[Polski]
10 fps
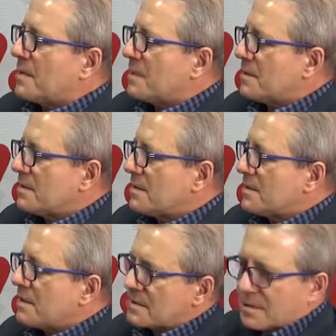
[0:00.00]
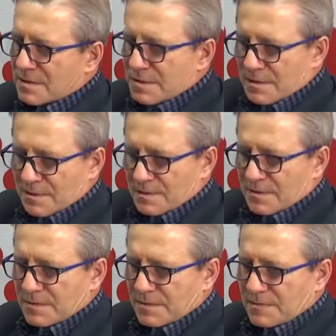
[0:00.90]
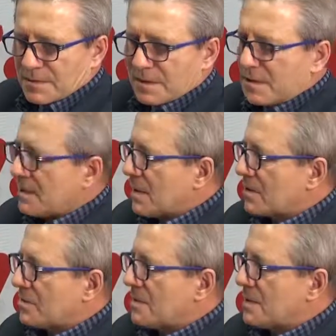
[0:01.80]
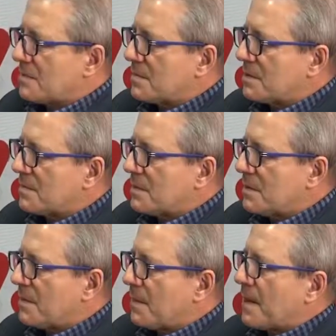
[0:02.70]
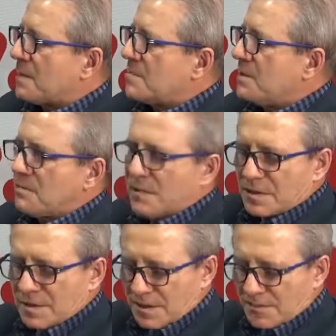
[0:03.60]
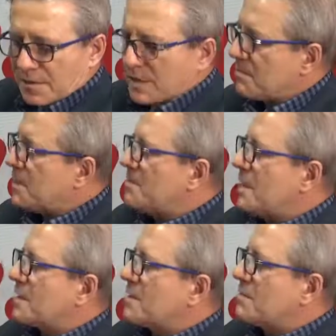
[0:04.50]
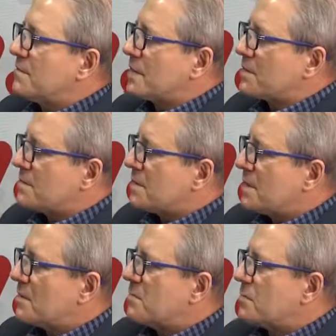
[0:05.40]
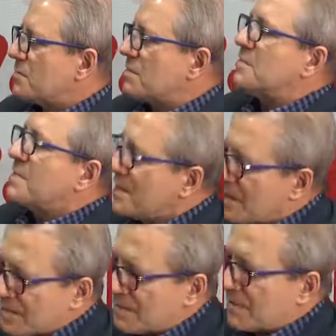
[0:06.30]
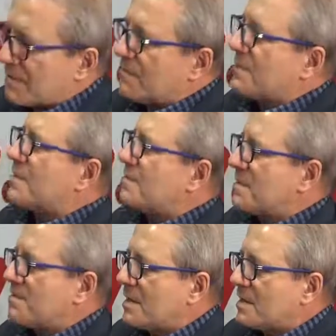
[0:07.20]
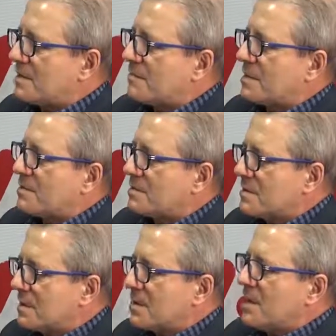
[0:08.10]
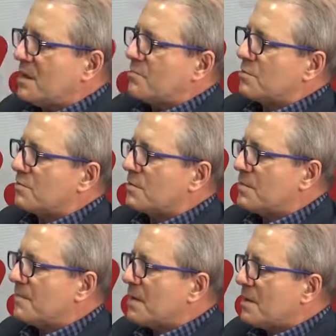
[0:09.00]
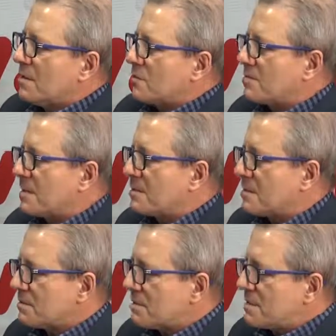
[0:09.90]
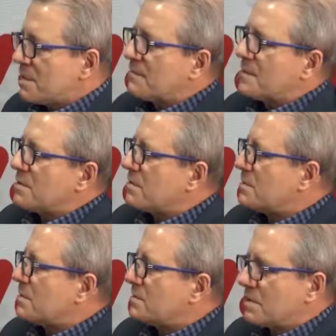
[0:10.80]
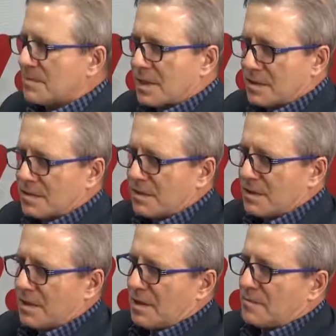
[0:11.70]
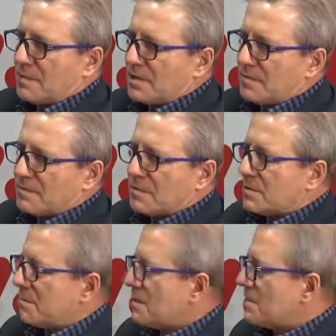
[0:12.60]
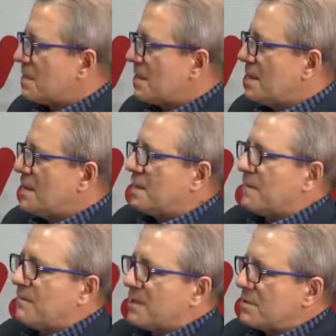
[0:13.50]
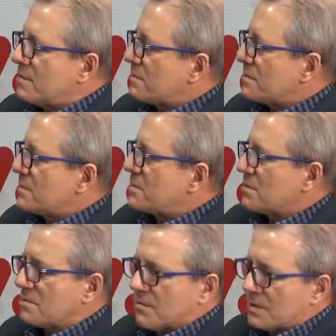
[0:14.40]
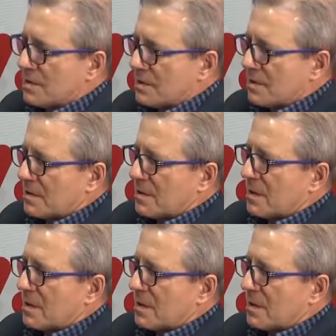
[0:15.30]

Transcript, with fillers: y, jest jeszcze y, inny argument, a mianowicie zmieniła się kwota minimalnego wynagrodzenia brutto. Zmienia się kwota minimalnego wynagrodzenia brutto. Od 1 stycznia 2018 będzie wynosiła ona 2100 złotych